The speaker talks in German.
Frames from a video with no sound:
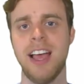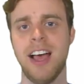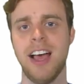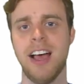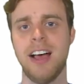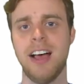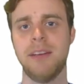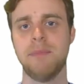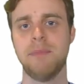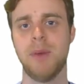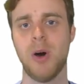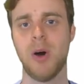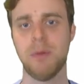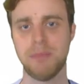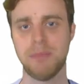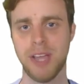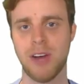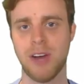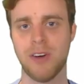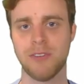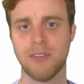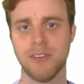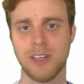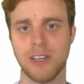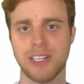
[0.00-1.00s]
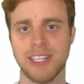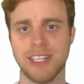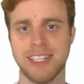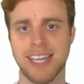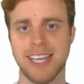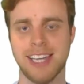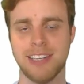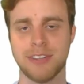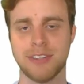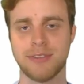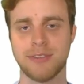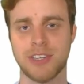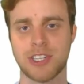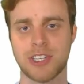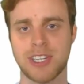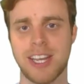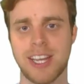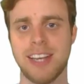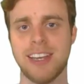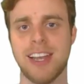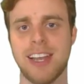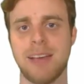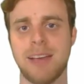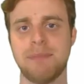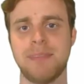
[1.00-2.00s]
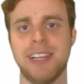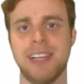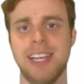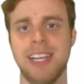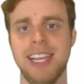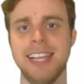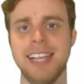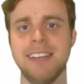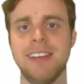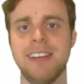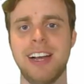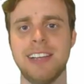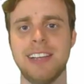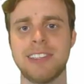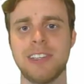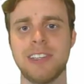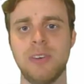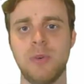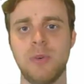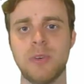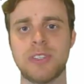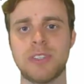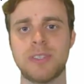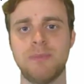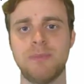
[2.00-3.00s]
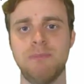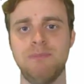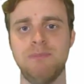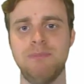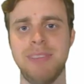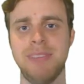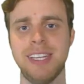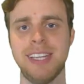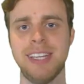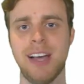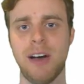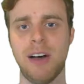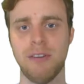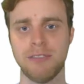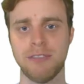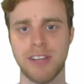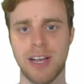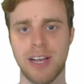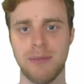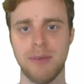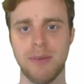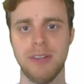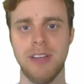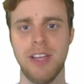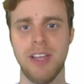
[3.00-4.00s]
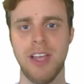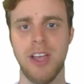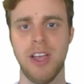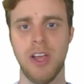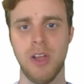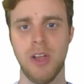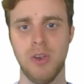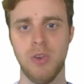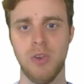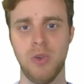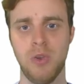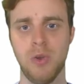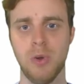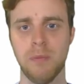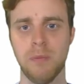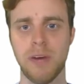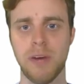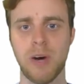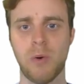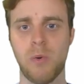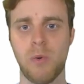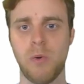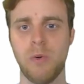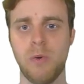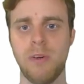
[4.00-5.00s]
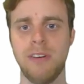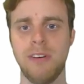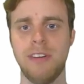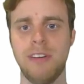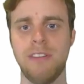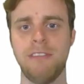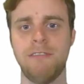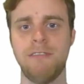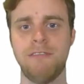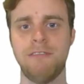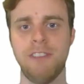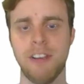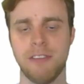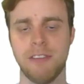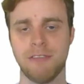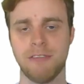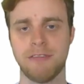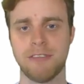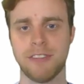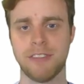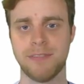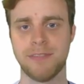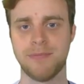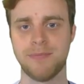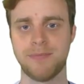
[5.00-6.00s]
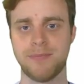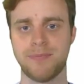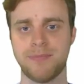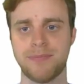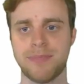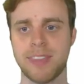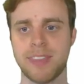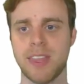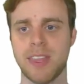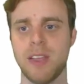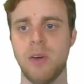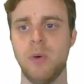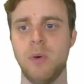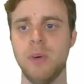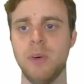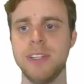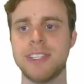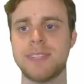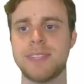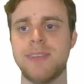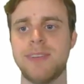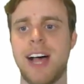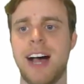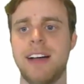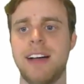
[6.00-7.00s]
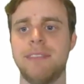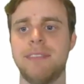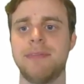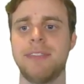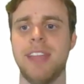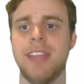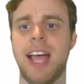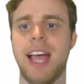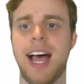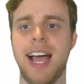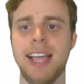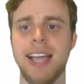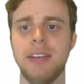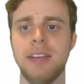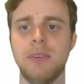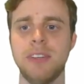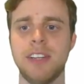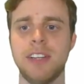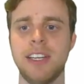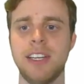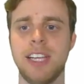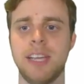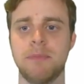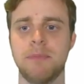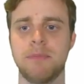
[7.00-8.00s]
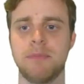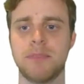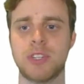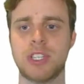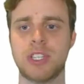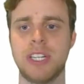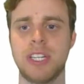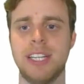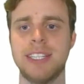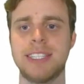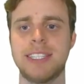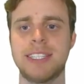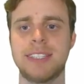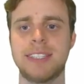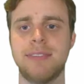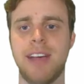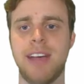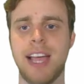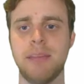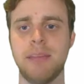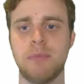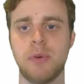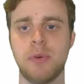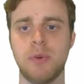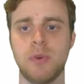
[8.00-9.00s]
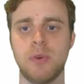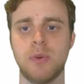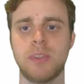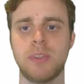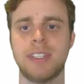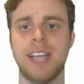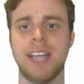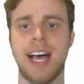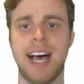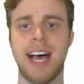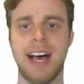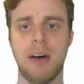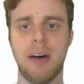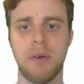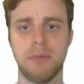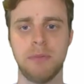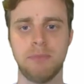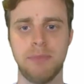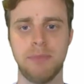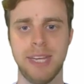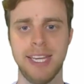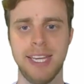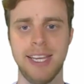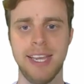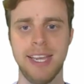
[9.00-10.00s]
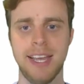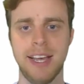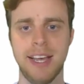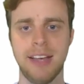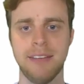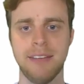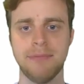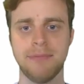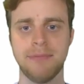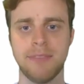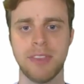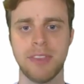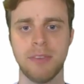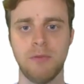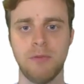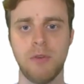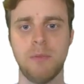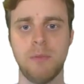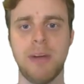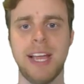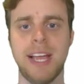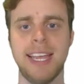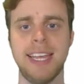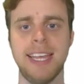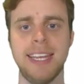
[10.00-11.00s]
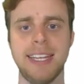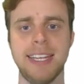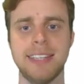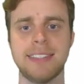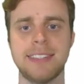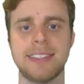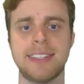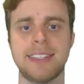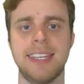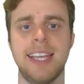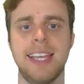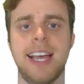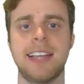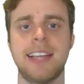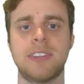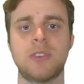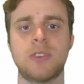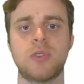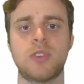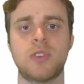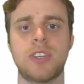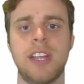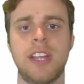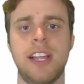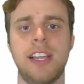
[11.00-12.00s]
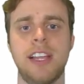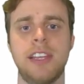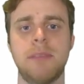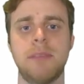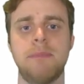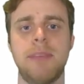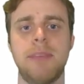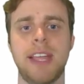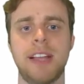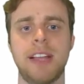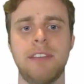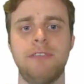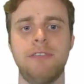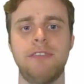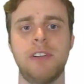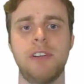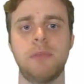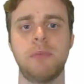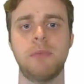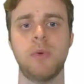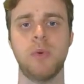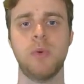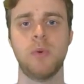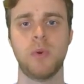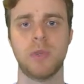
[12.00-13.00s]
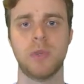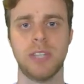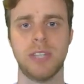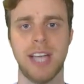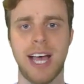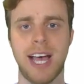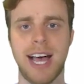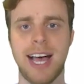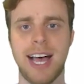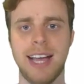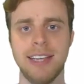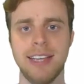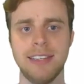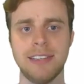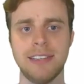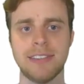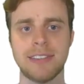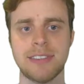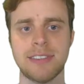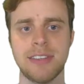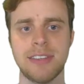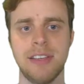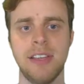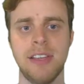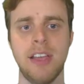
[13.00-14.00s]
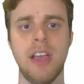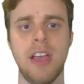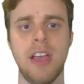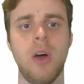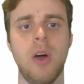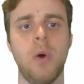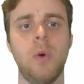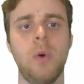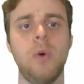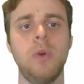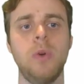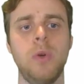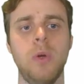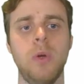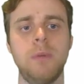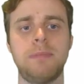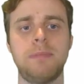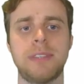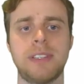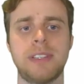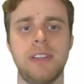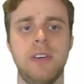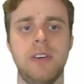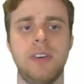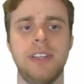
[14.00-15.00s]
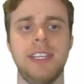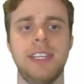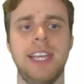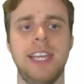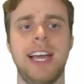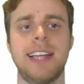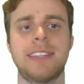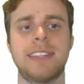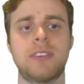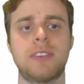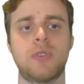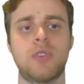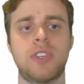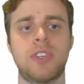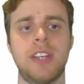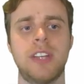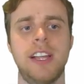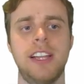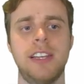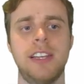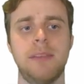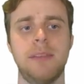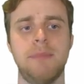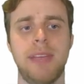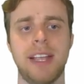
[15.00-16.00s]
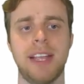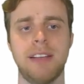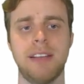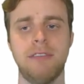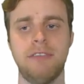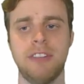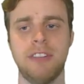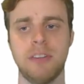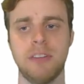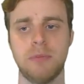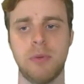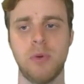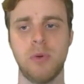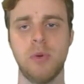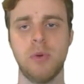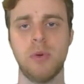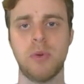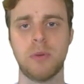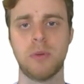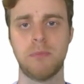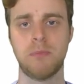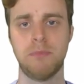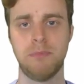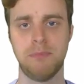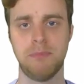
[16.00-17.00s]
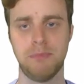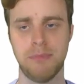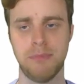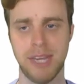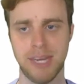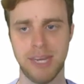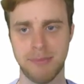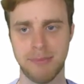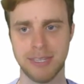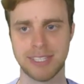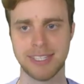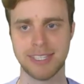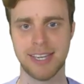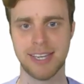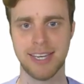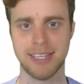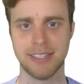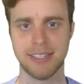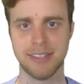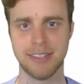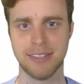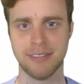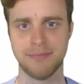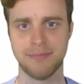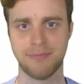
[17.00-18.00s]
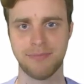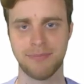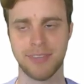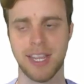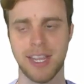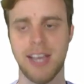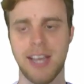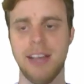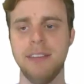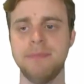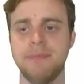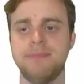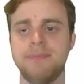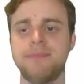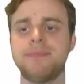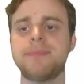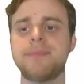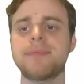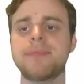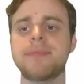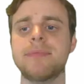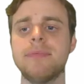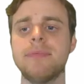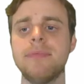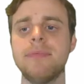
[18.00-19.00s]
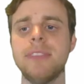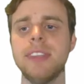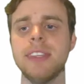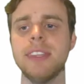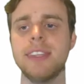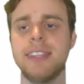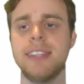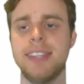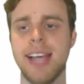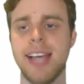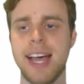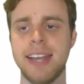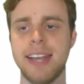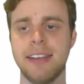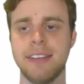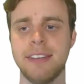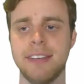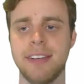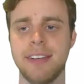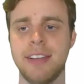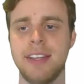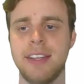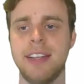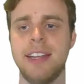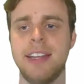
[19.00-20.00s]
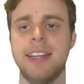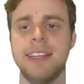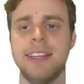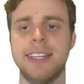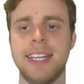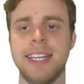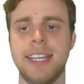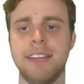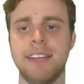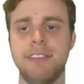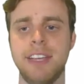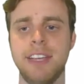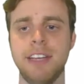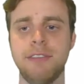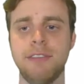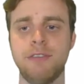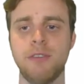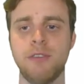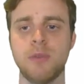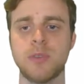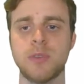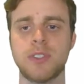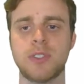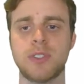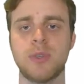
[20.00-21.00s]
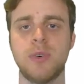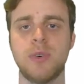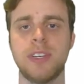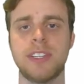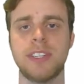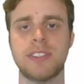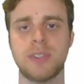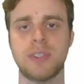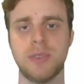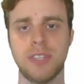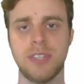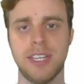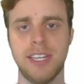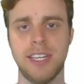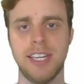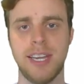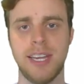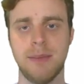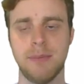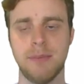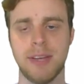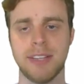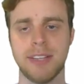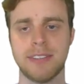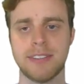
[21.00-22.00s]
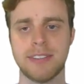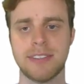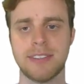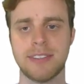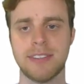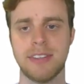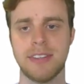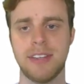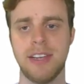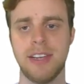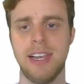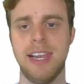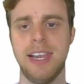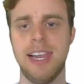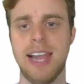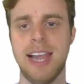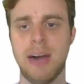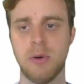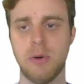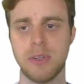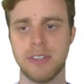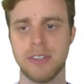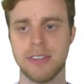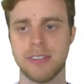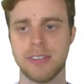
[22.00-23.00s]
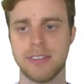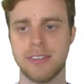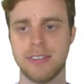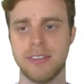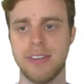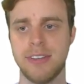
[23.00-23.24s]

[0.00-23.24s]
ähm, ob ihr auch wirklich alles verstanden habt. Legen wir also los mit der Aufgabe Nummer 5. Und zwar, ein Unternehmen stellt zwei Produkte A und B her, wobei X die herzustellende Menge von Produkt A ist und Y die herzustellende Menge von Produkt B bezeichnet. Ja? Dann die Gewinnfunktion des Unternehmens lautet